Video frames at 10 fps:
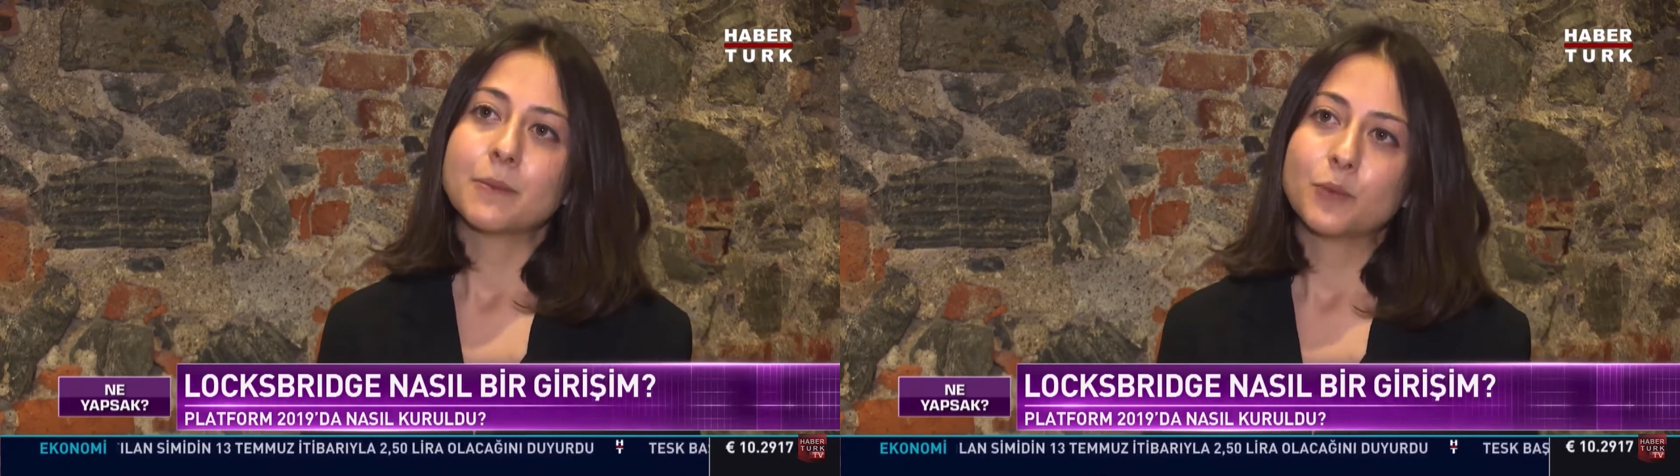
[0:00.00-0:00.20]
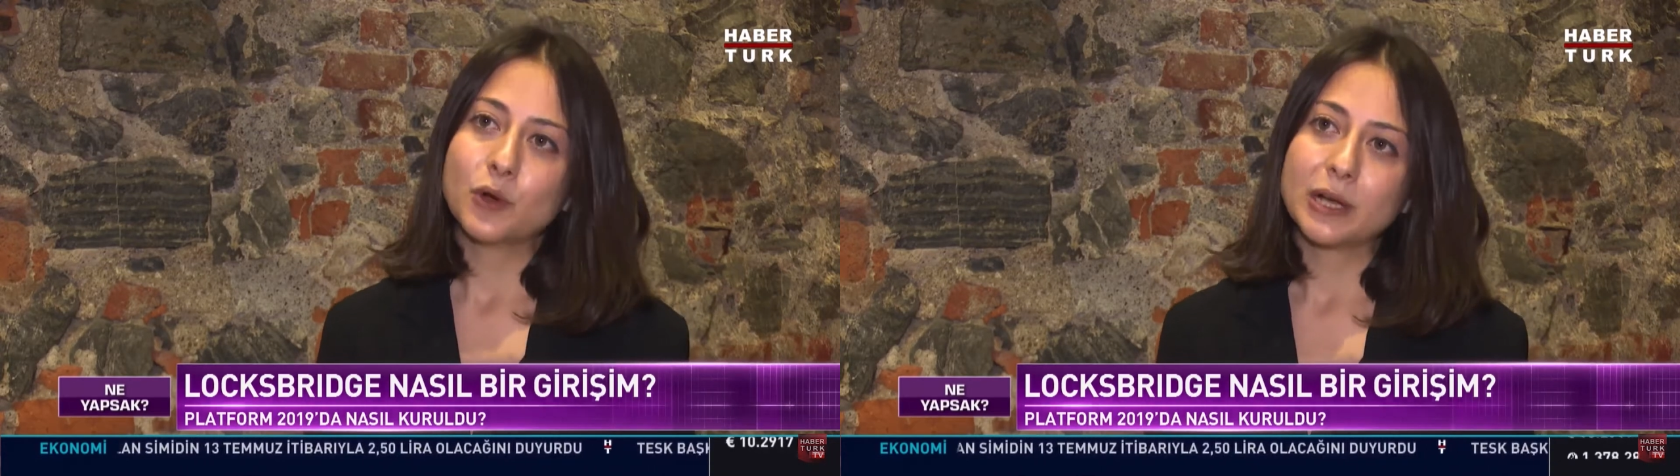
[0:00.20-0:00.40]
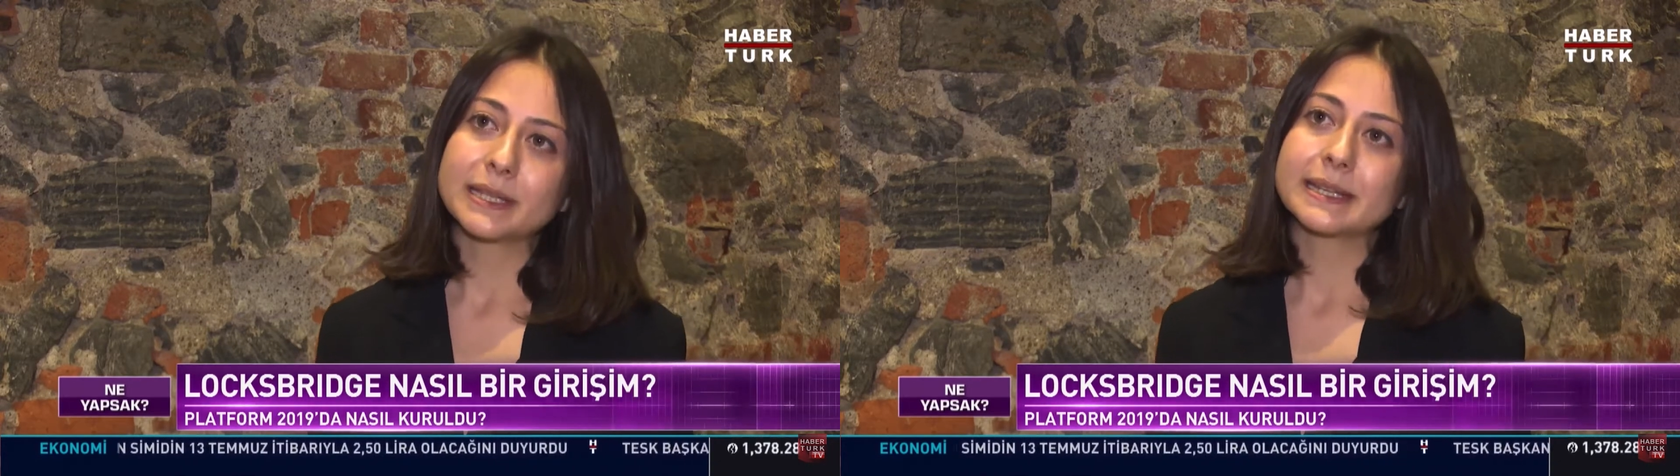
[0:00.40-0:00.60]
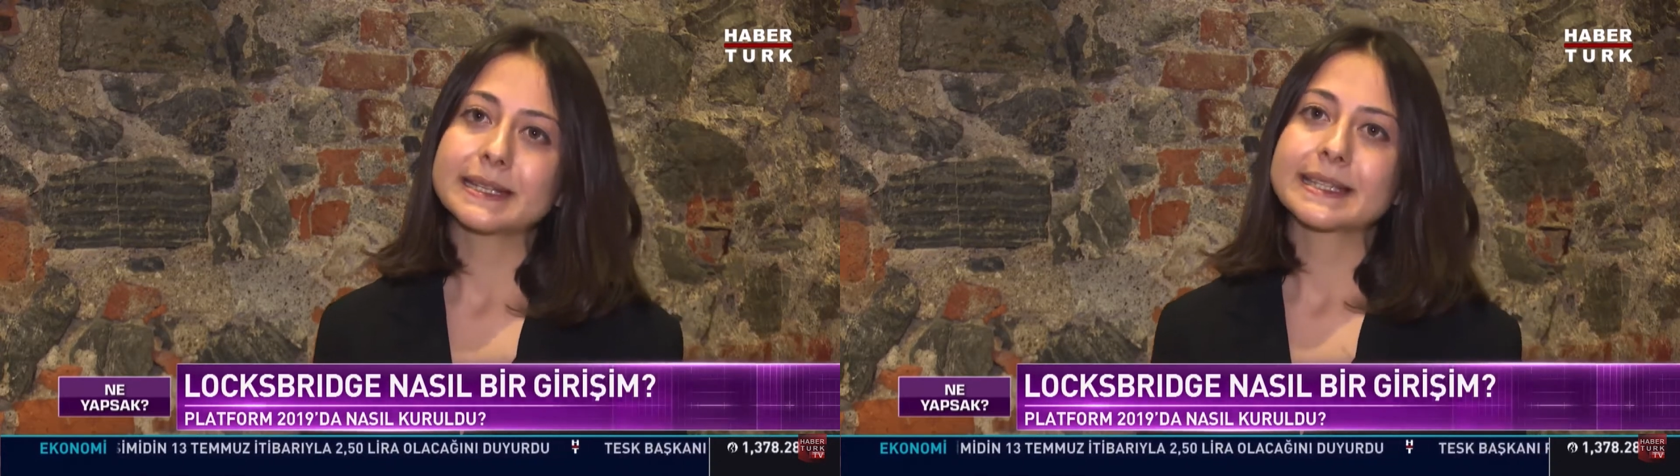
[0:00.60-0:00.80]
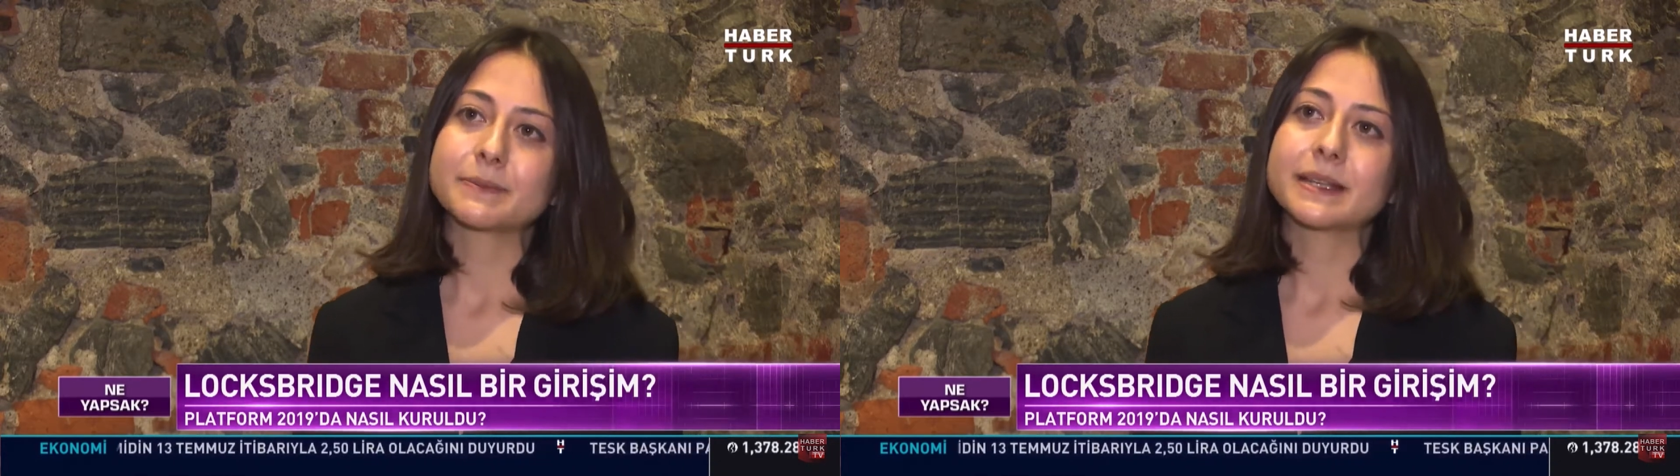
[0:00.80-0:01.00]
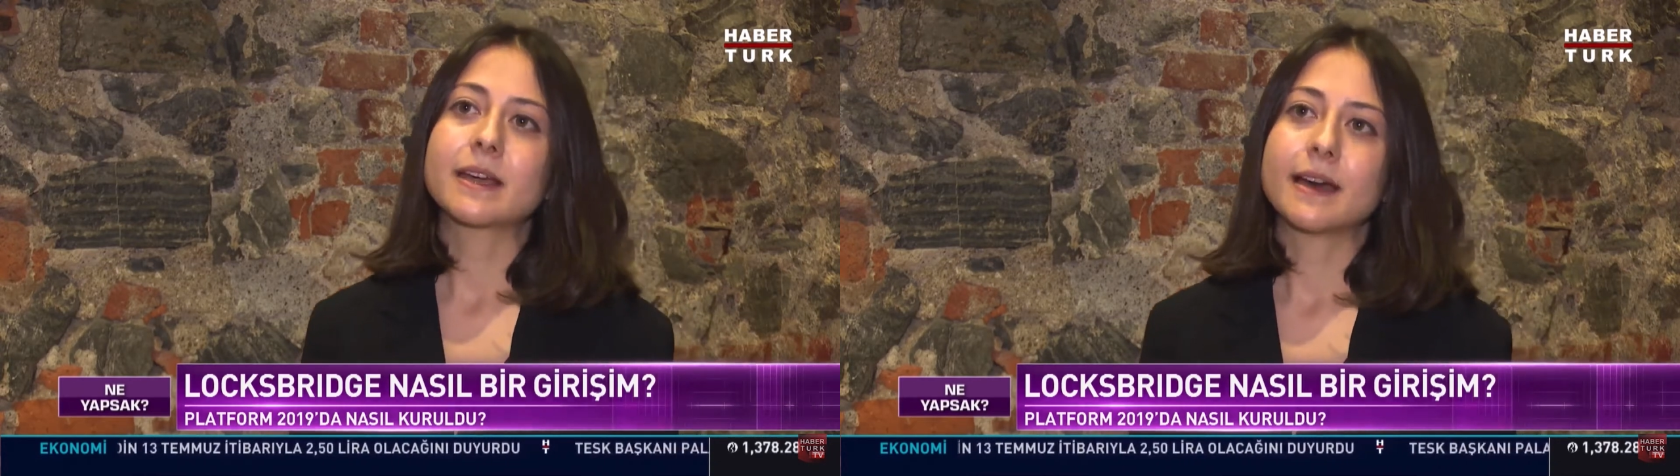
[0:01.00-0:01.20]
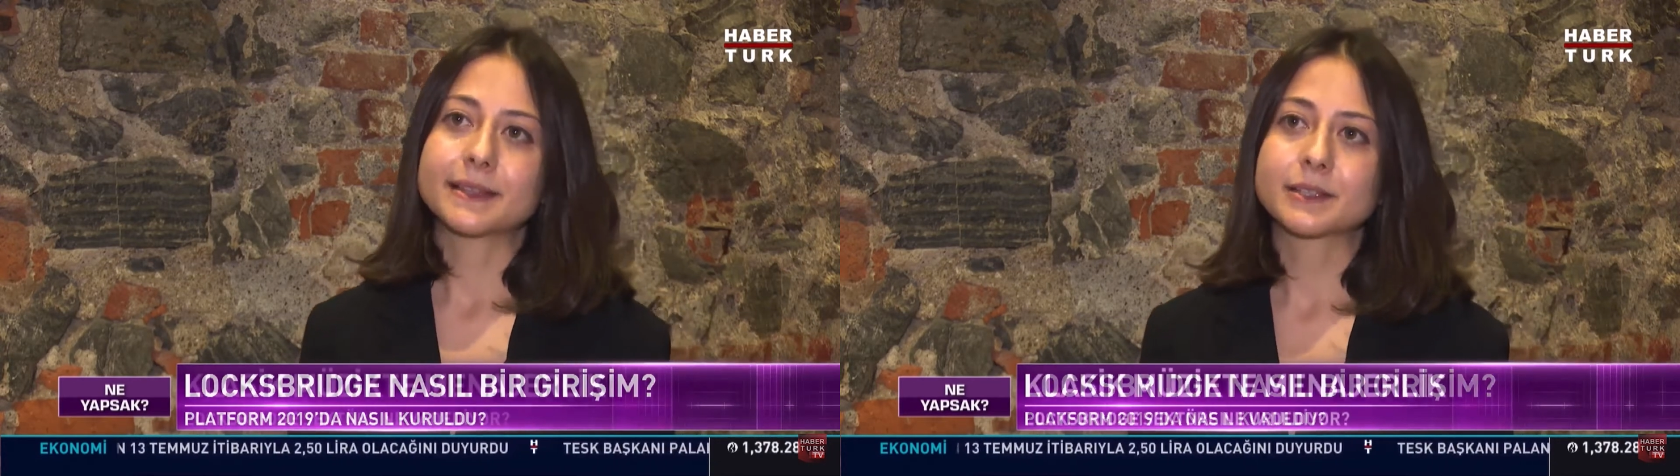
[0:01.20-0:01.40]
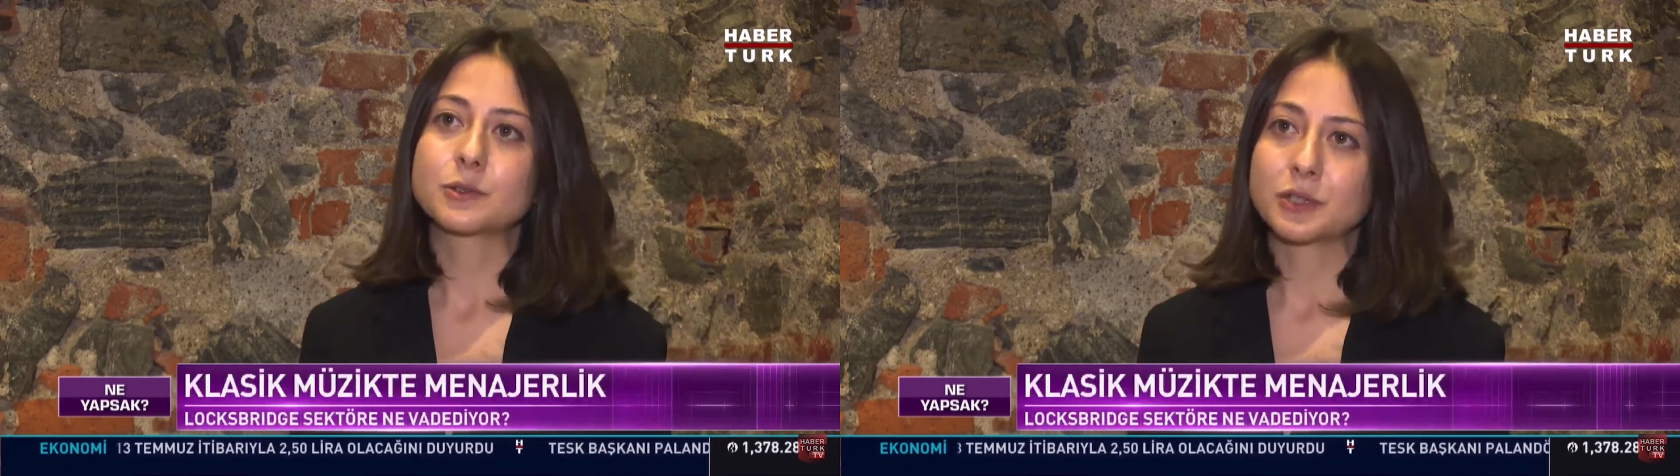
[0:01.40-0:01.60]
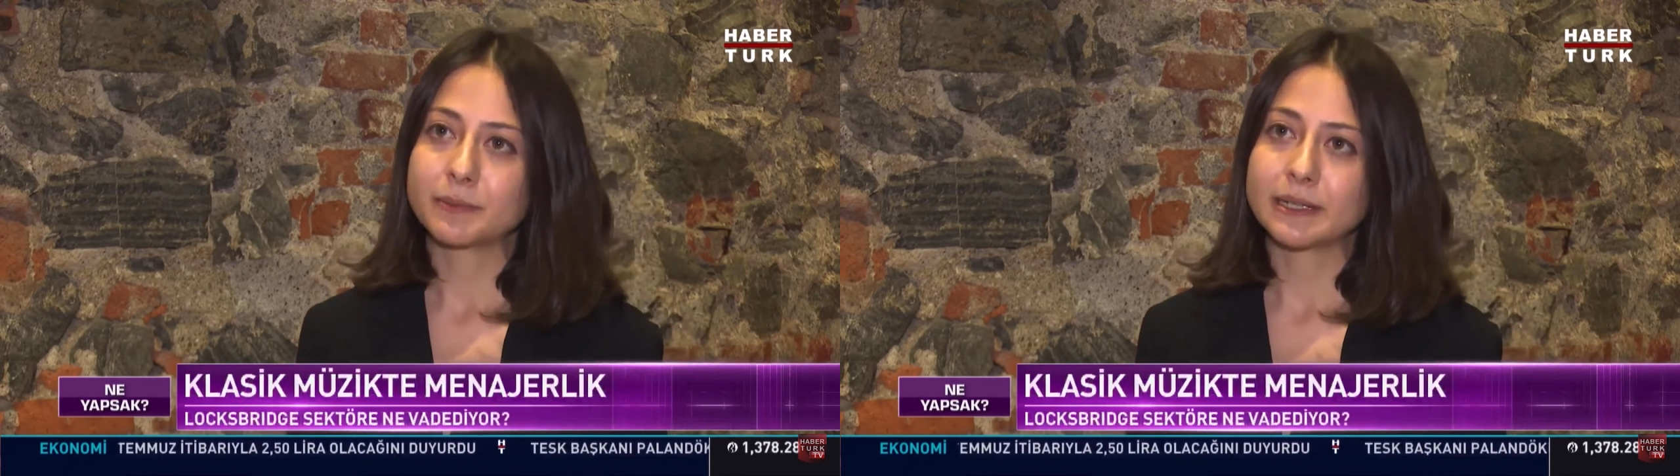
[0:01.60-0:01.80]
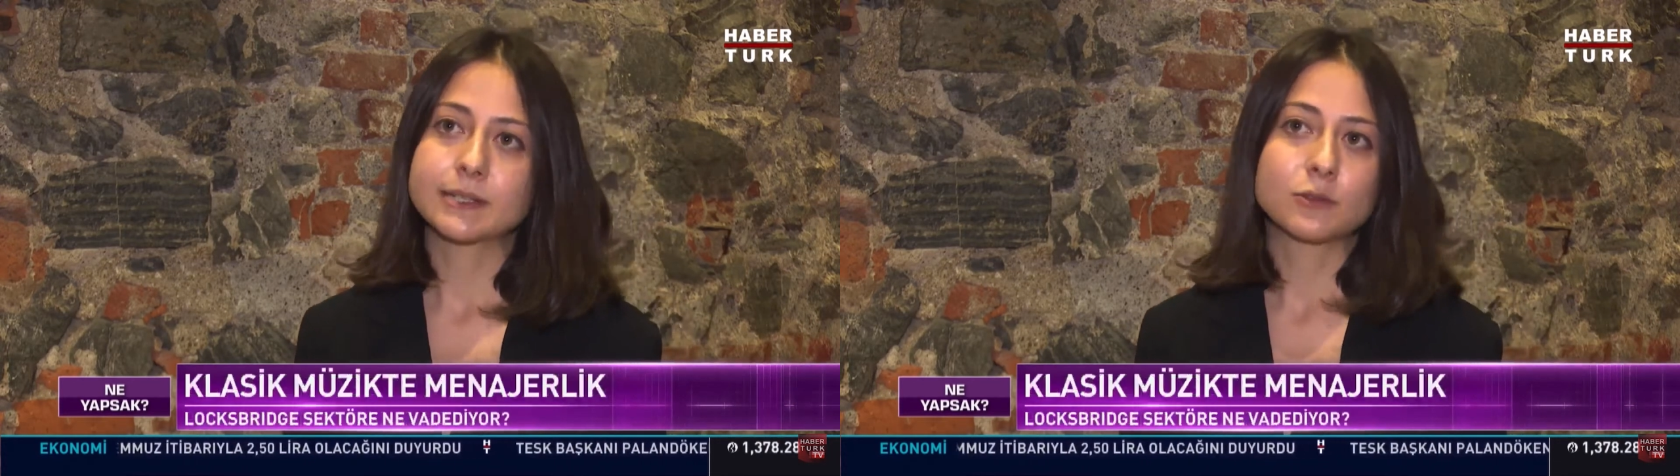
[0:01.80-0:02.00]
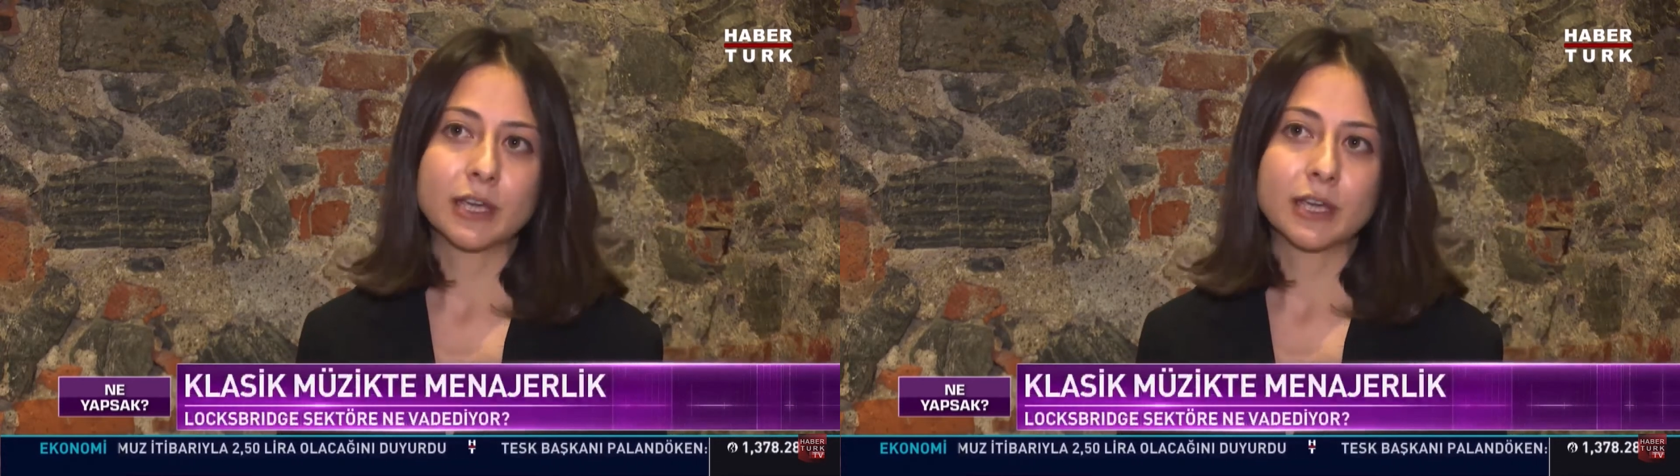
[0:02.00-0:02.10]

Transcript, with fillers: bu alana nasıl bir katkı sunabiliriz,